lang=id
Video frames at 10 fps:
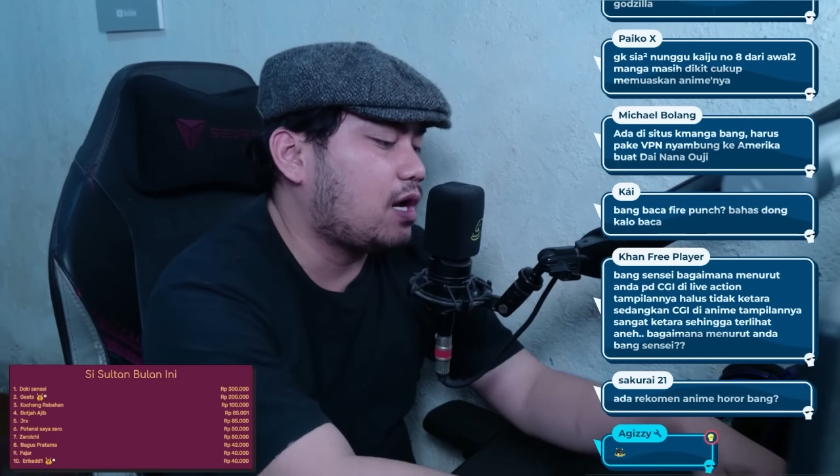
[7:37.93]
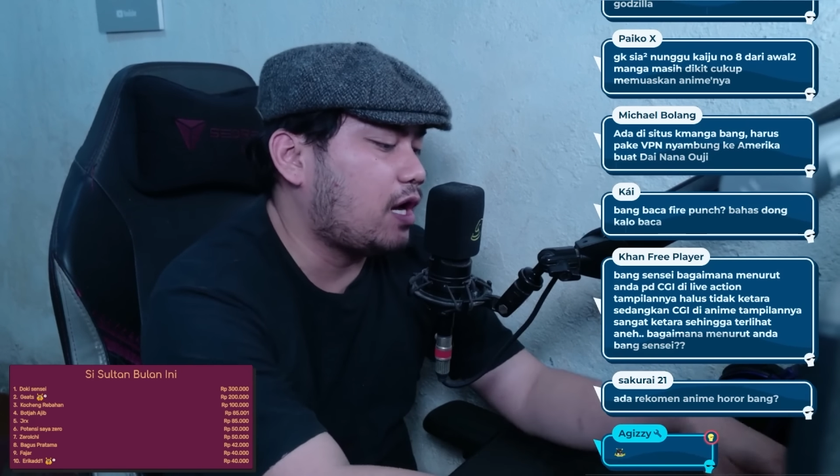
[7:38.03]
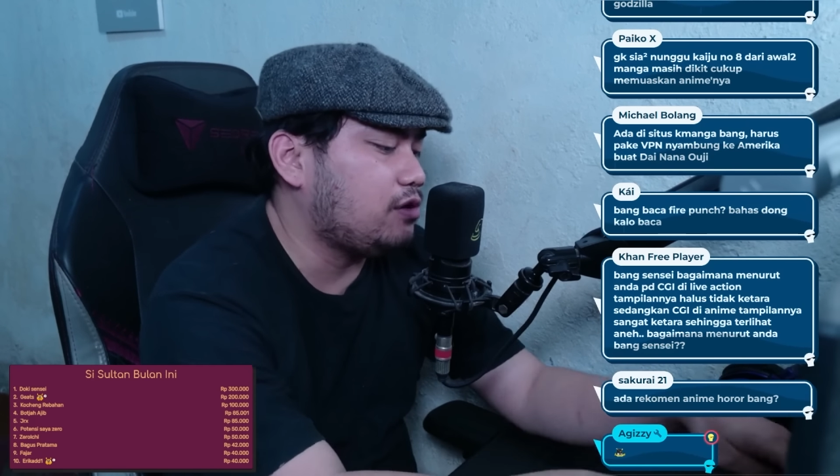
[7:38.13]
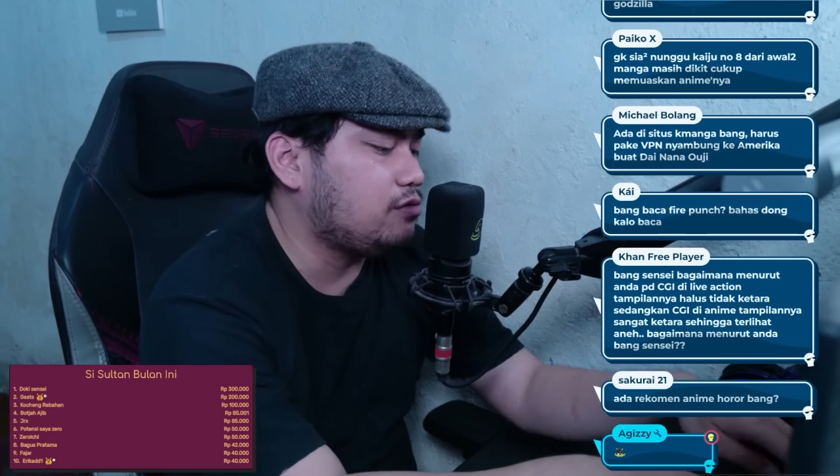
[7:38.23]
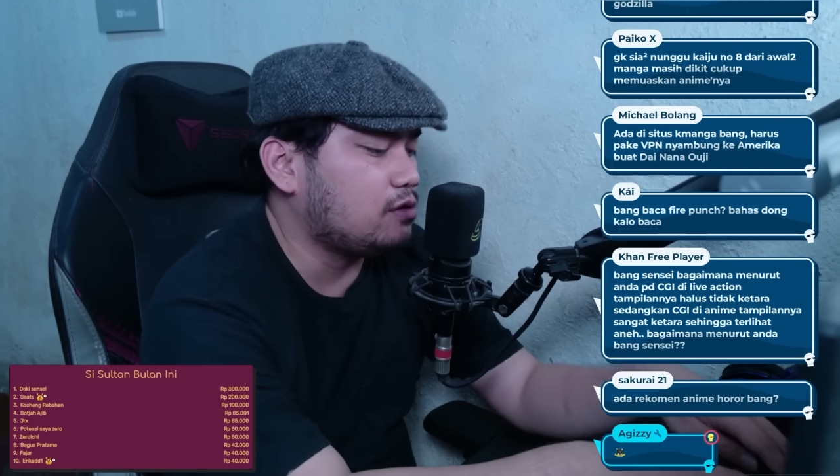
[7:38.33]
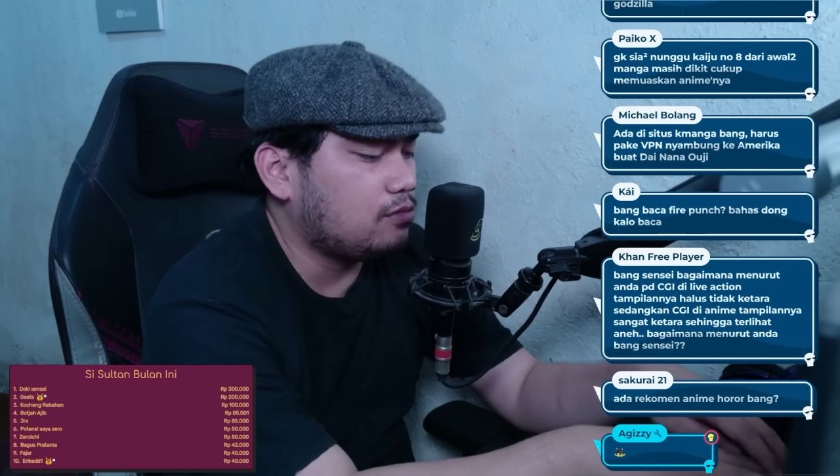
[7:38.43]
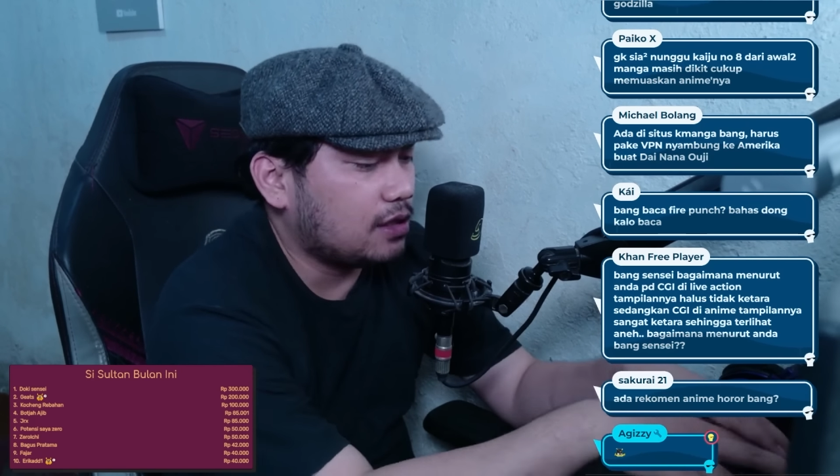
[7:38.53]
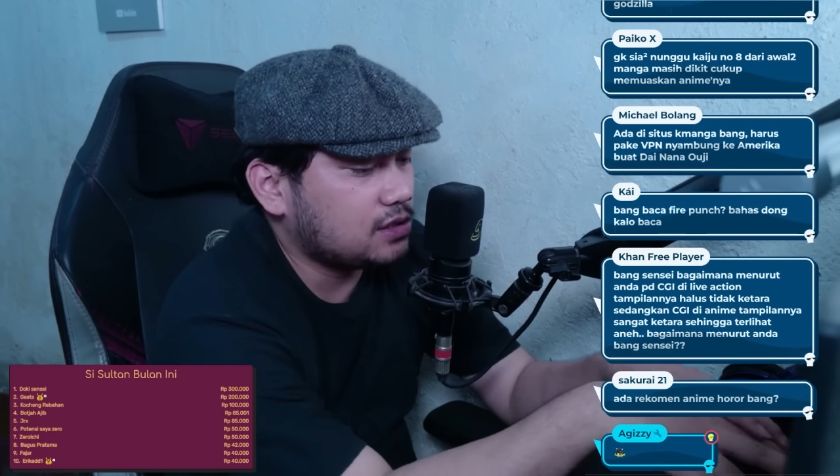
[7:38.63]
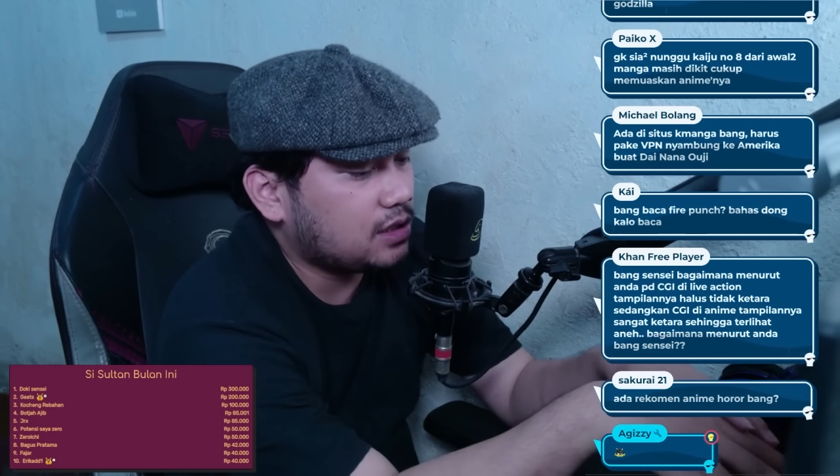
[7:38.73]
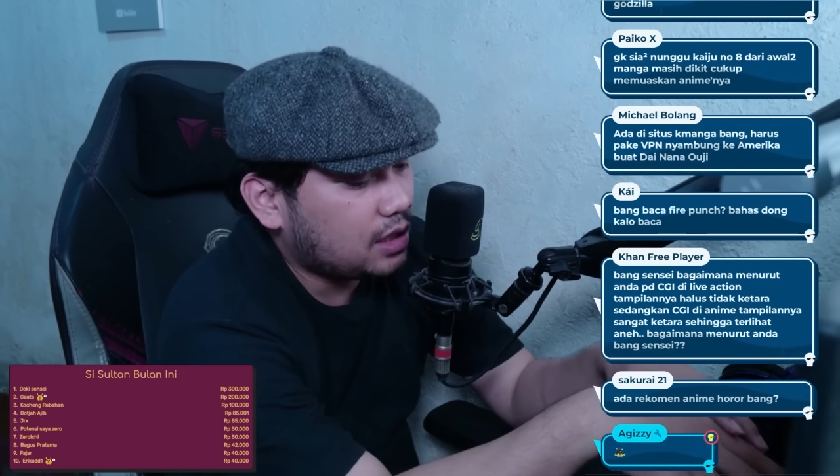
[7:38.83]
kaijunya
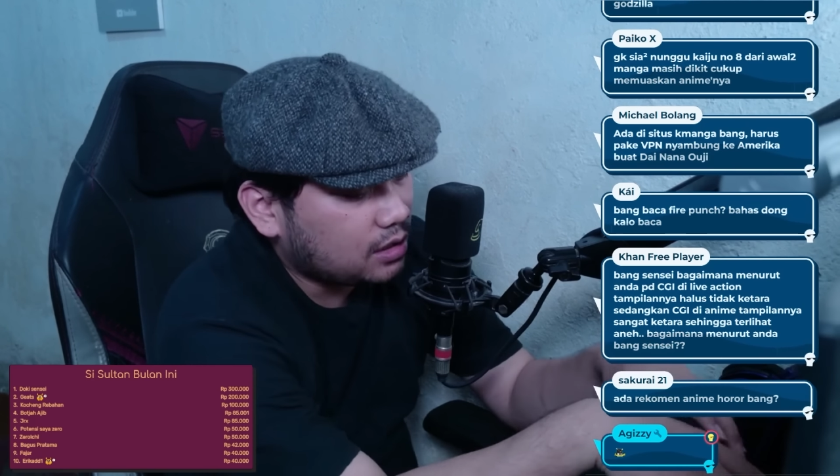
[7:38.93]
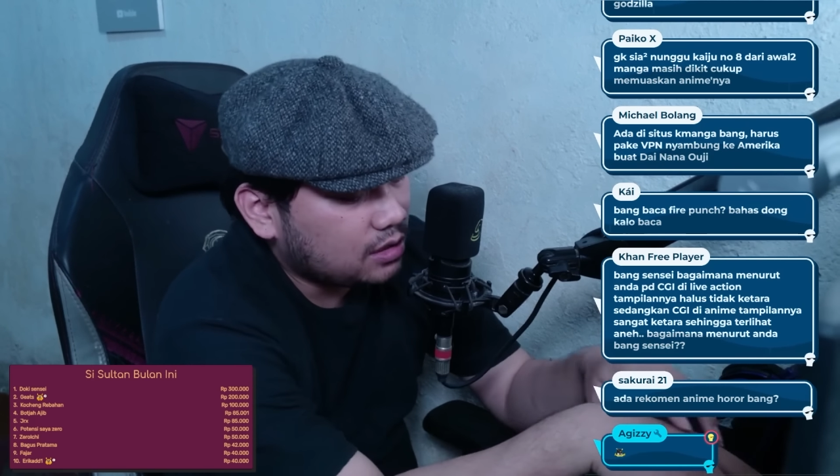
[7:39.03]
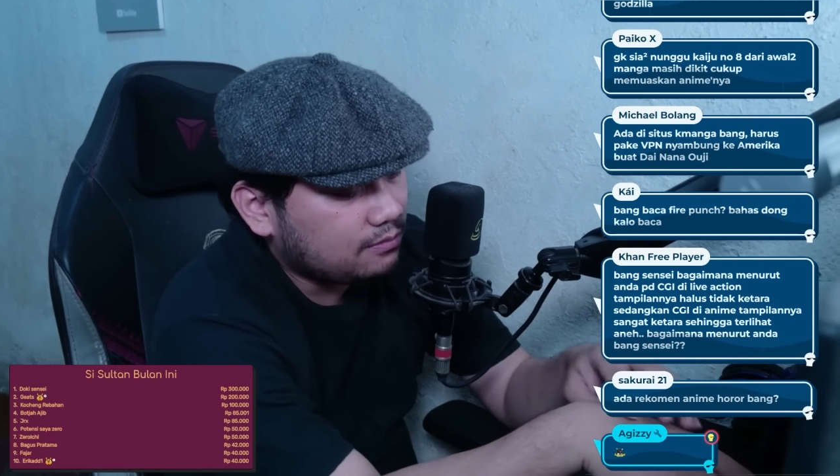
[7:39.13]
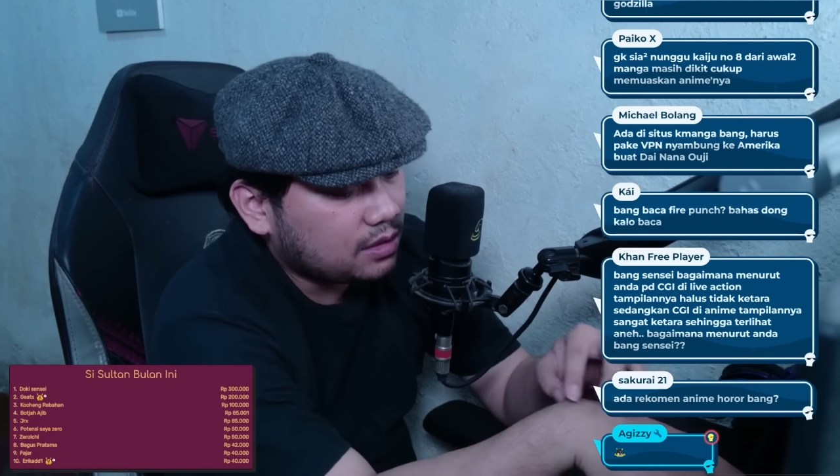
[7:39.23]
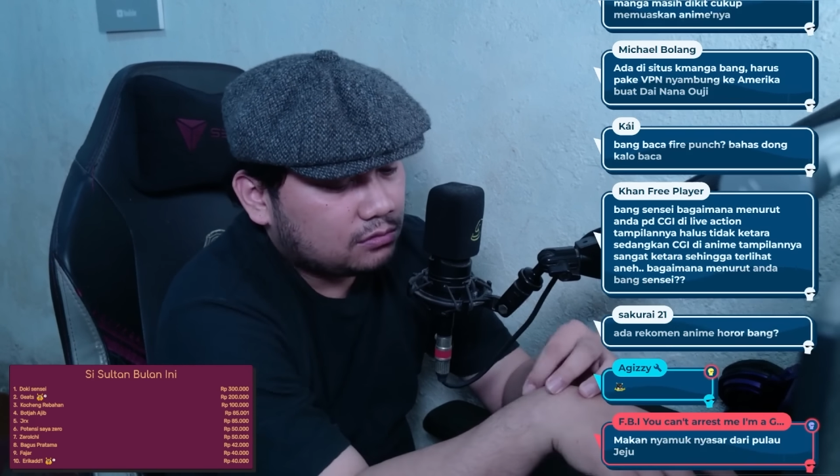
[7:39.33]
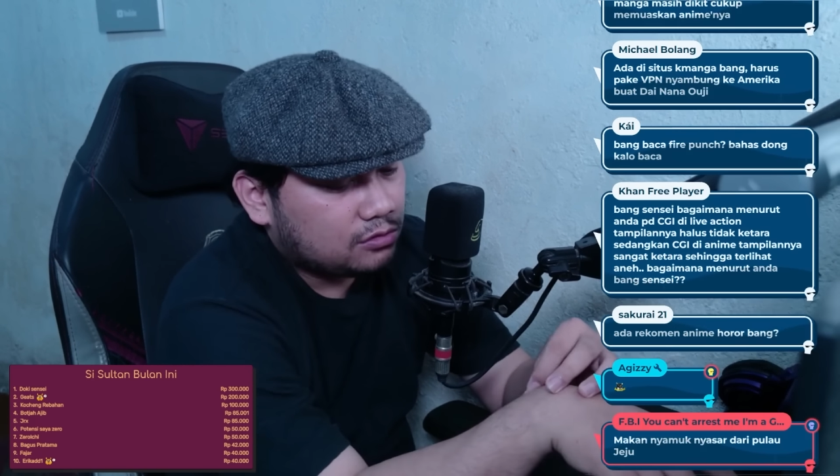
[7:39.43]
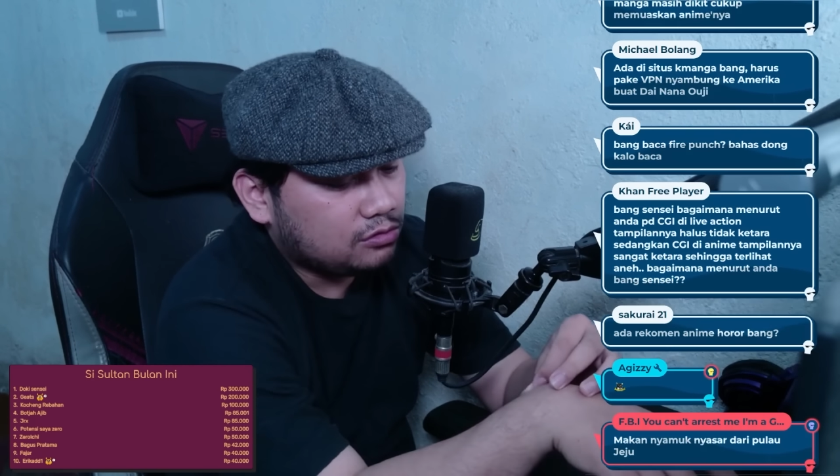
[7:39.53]
bukan sekedar gimmick.